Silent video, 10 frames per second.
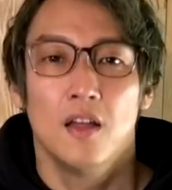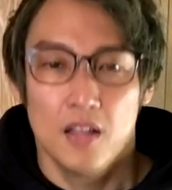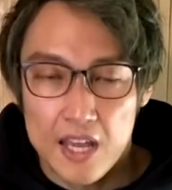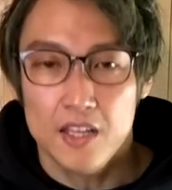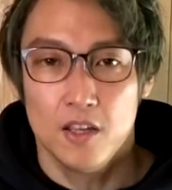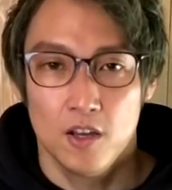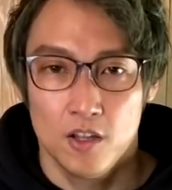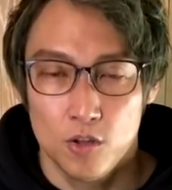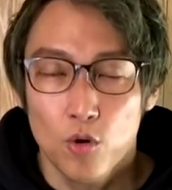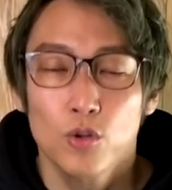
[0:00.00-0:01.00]
はい。
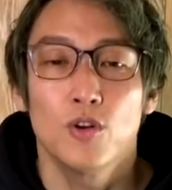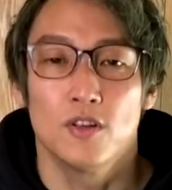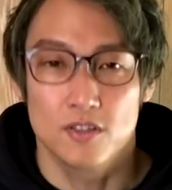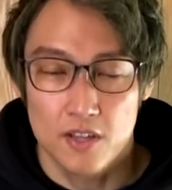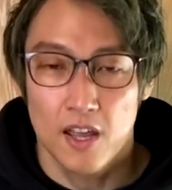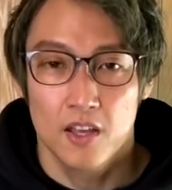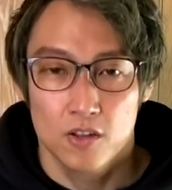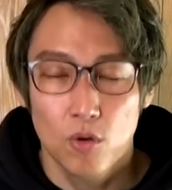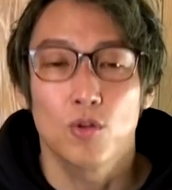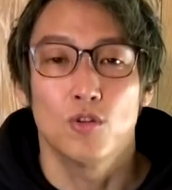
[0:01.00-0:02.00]
ということでですね、
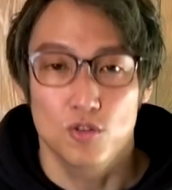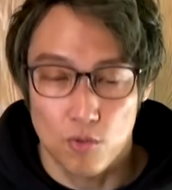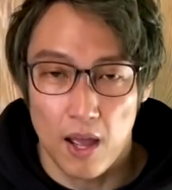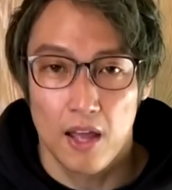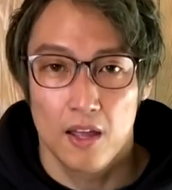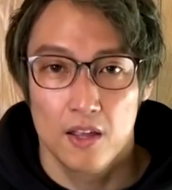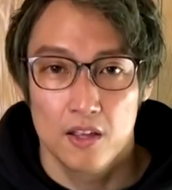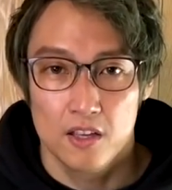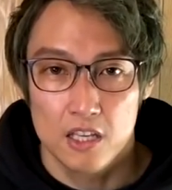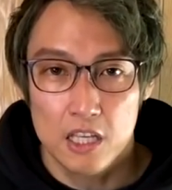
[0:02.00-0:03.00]
今日のニュースは、
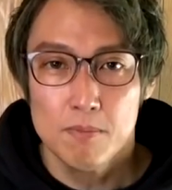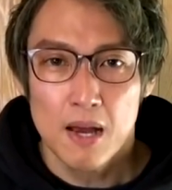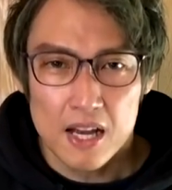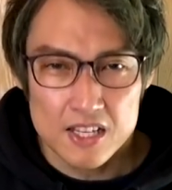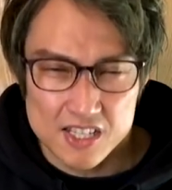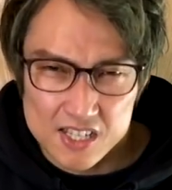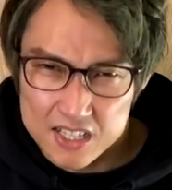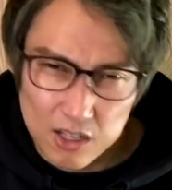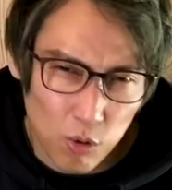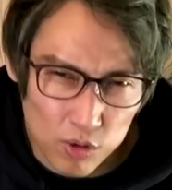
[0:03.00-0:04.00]
今が新
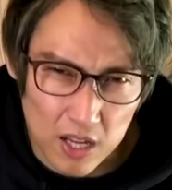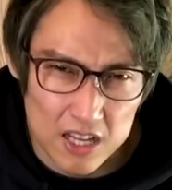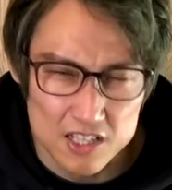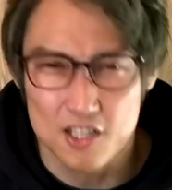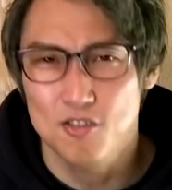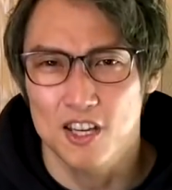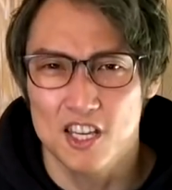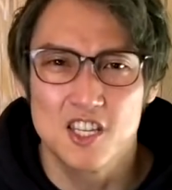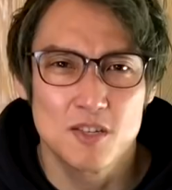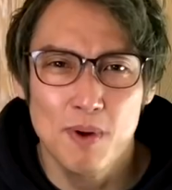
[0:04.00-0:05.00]
型コロナ、実は
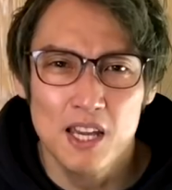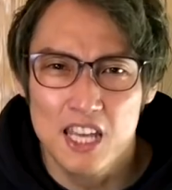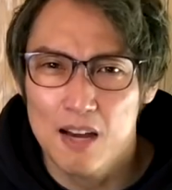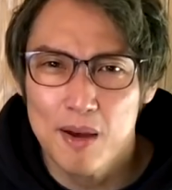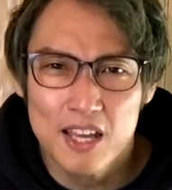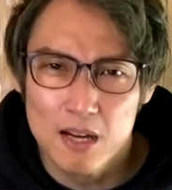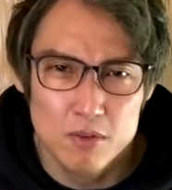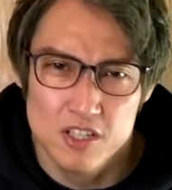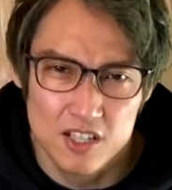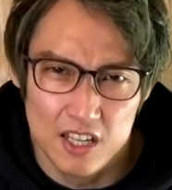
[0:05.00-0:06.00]
一番やばいか
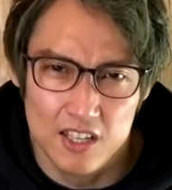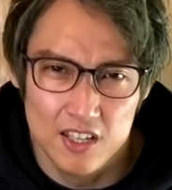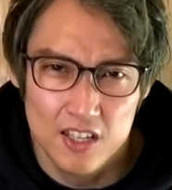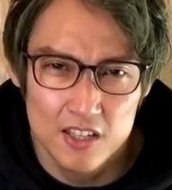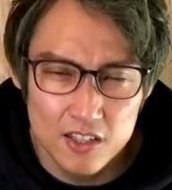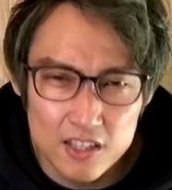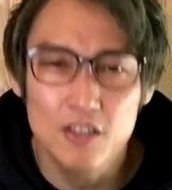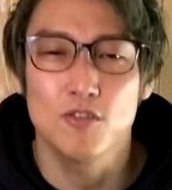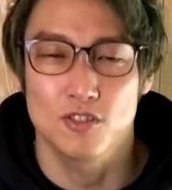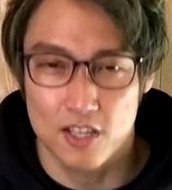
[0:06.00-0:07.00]
もしれないって言った
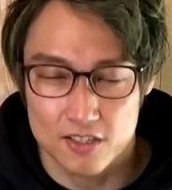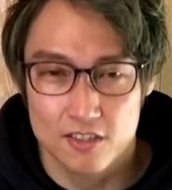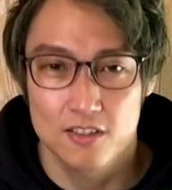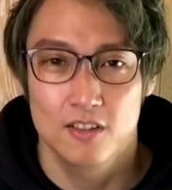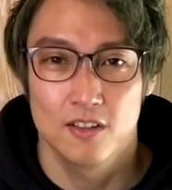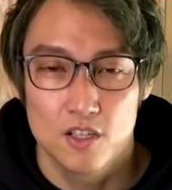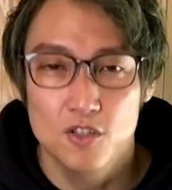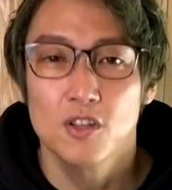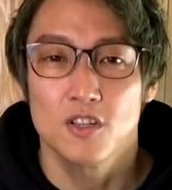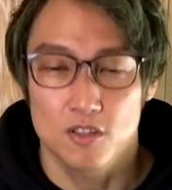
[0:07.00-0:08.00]
ニュースです。
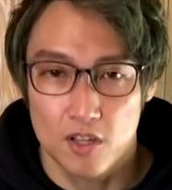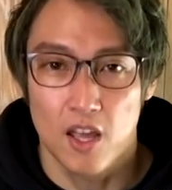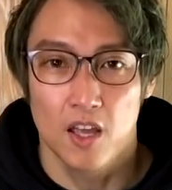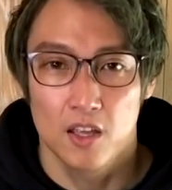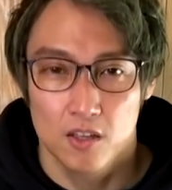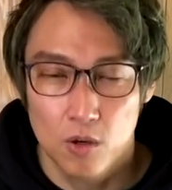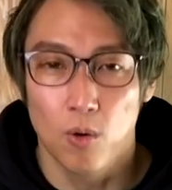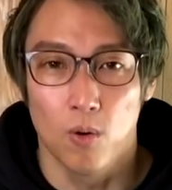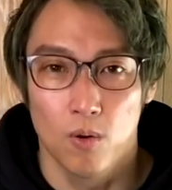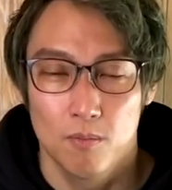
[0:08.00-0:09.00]
実はですね、
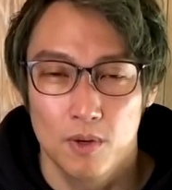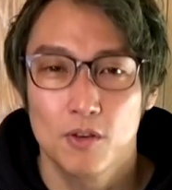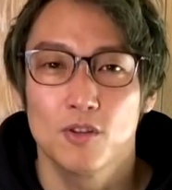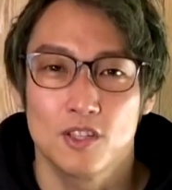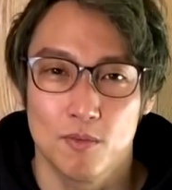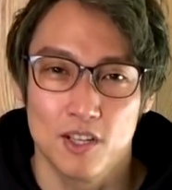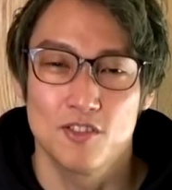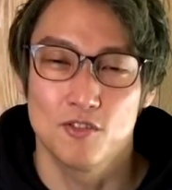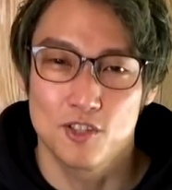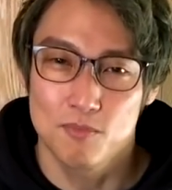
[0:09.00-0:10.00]
今日、まあ今日って言ってもね、
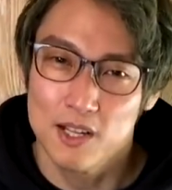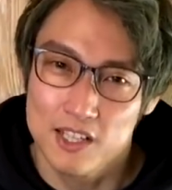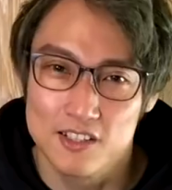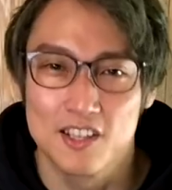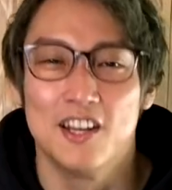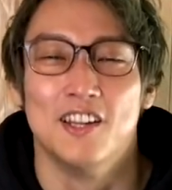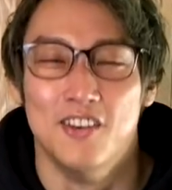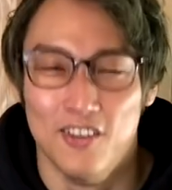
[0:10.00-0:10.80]
数日前なんですけれども、